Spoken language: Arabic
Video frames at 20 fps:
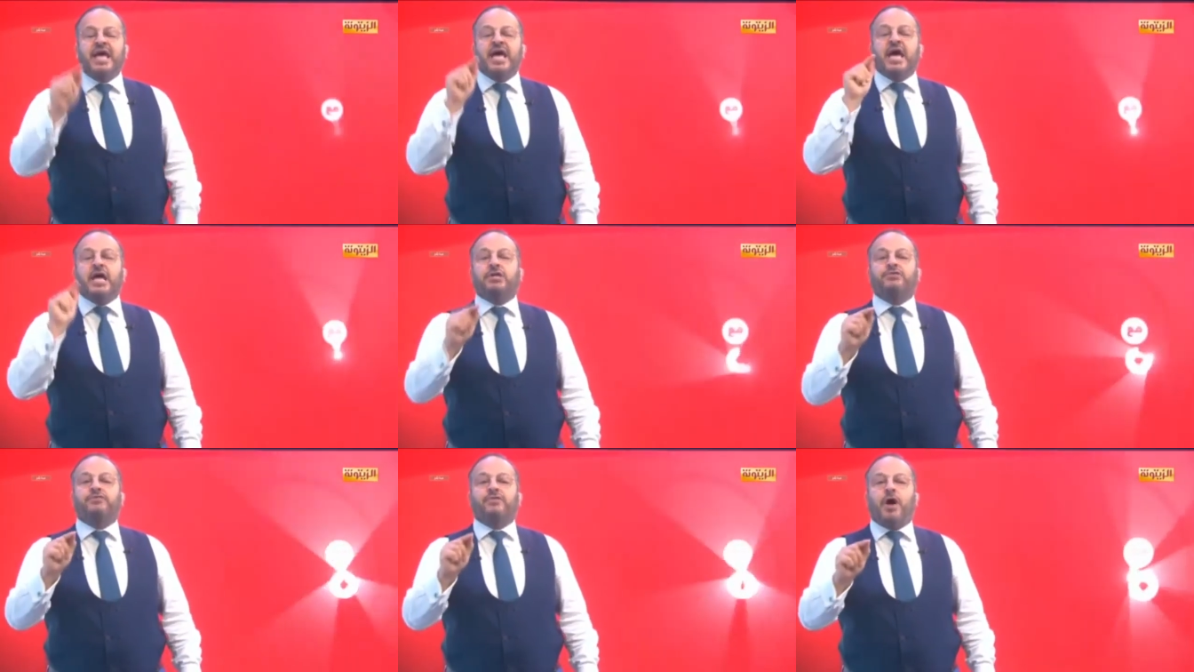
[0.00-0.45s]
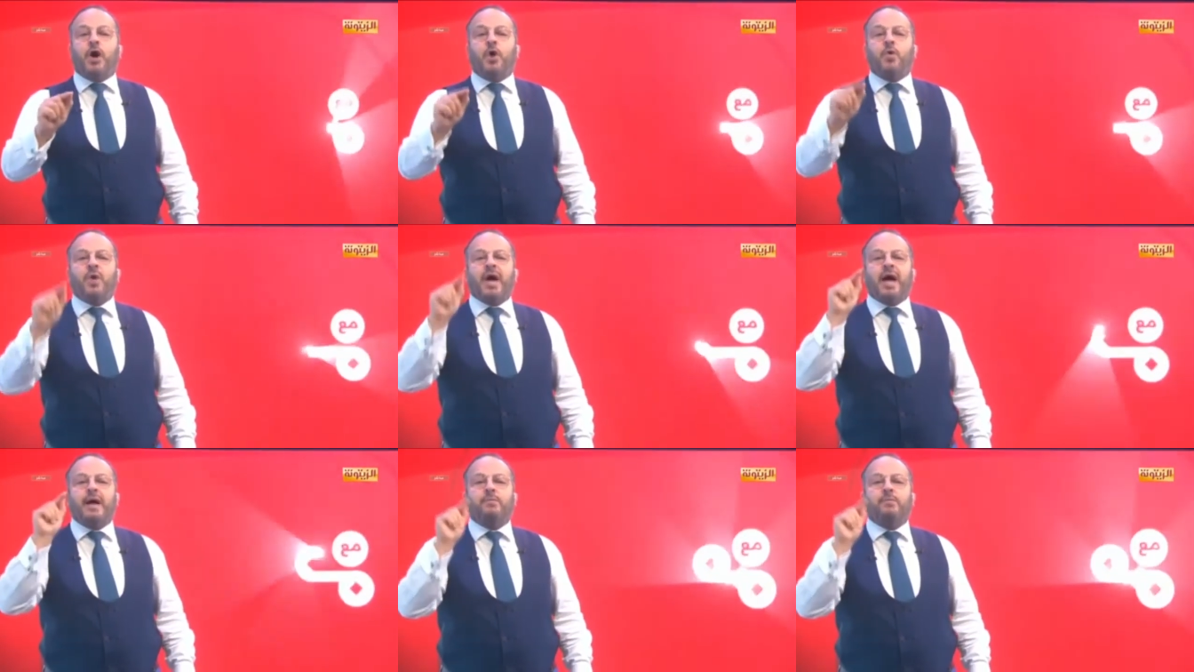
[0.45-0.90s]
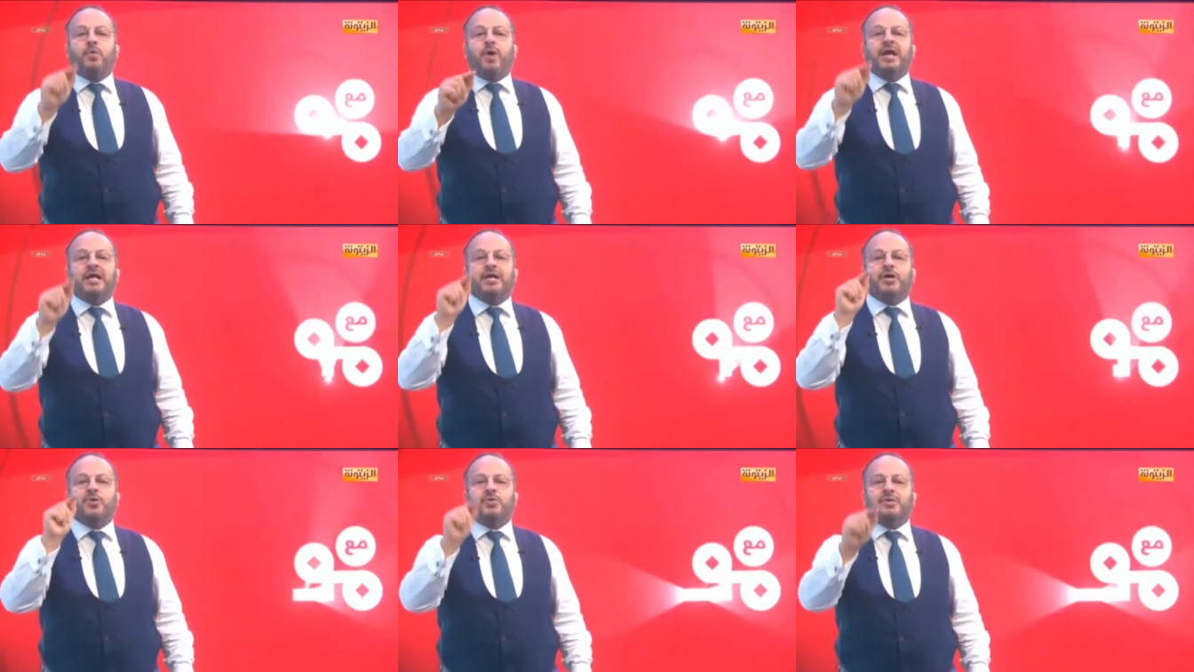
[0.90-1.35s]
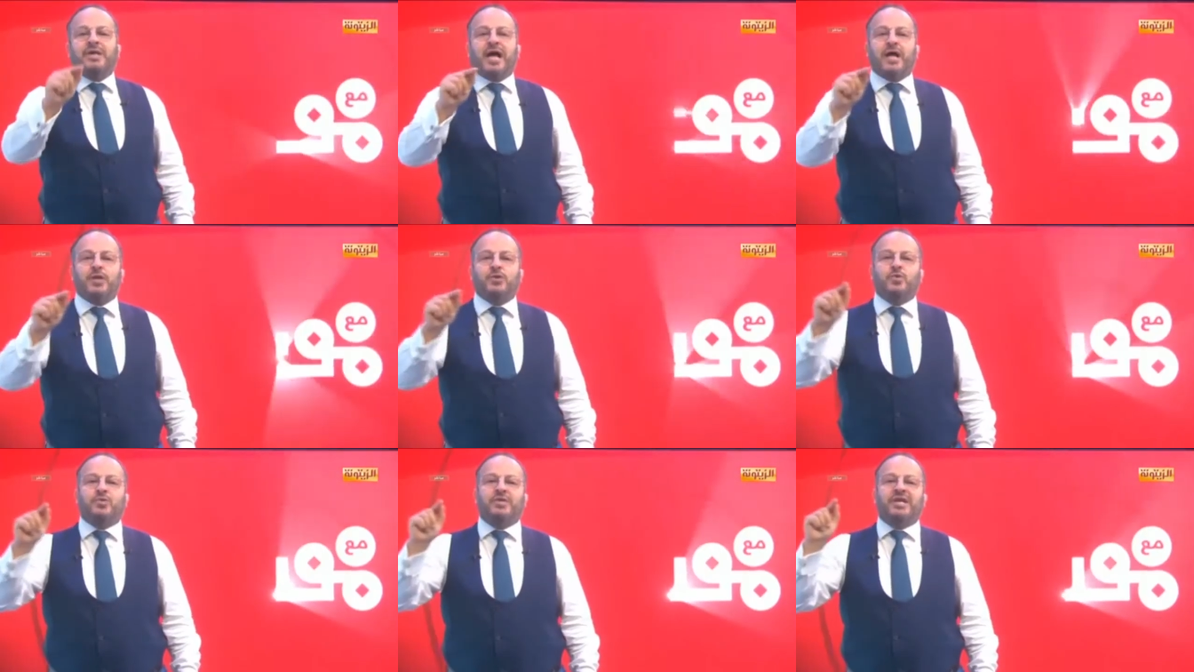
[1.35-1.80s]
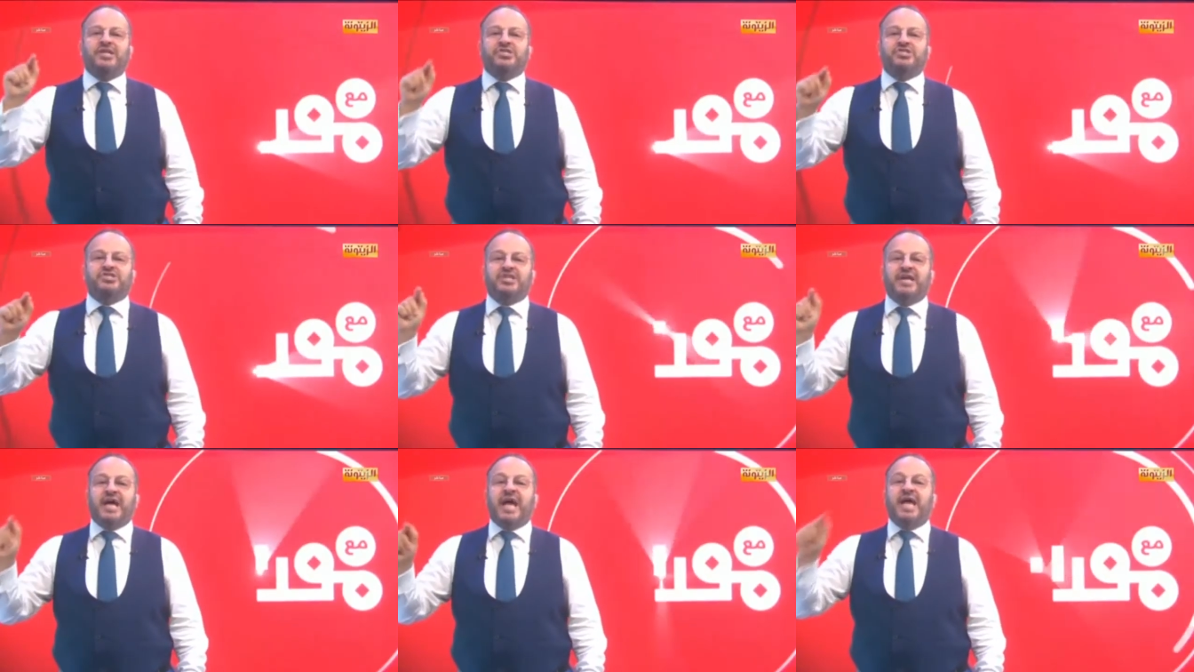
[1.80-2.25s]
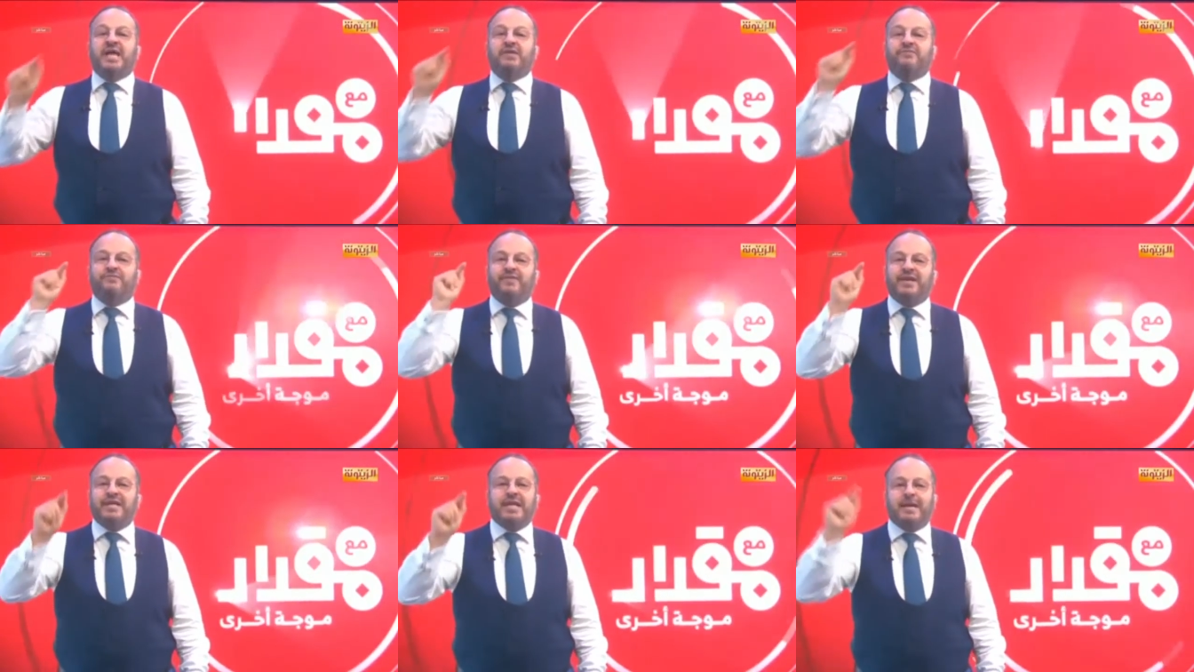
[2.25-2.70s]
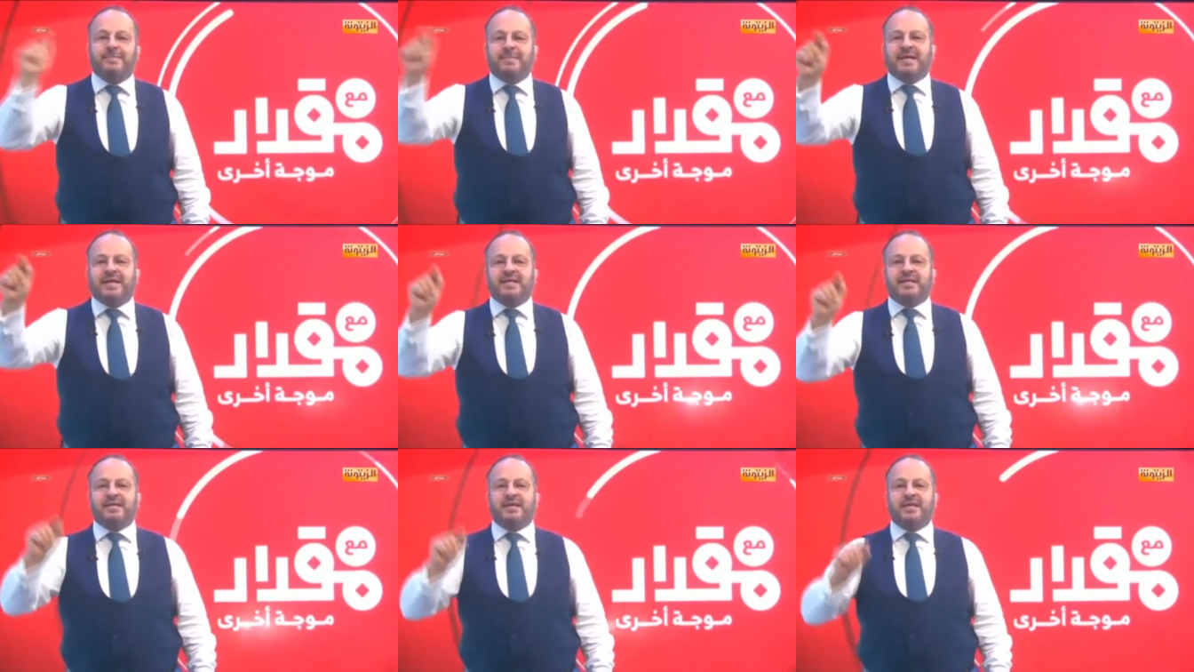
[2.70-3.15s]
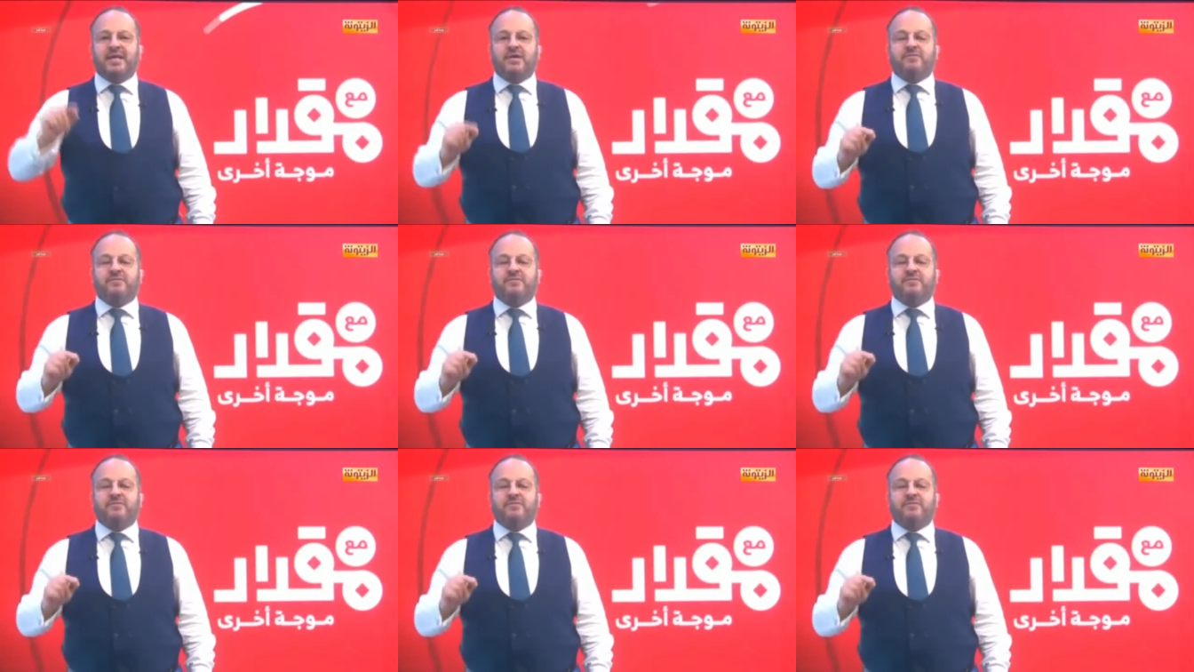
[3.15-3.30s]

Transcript: ادفعوا أموال رونالدو للجياع في اليمن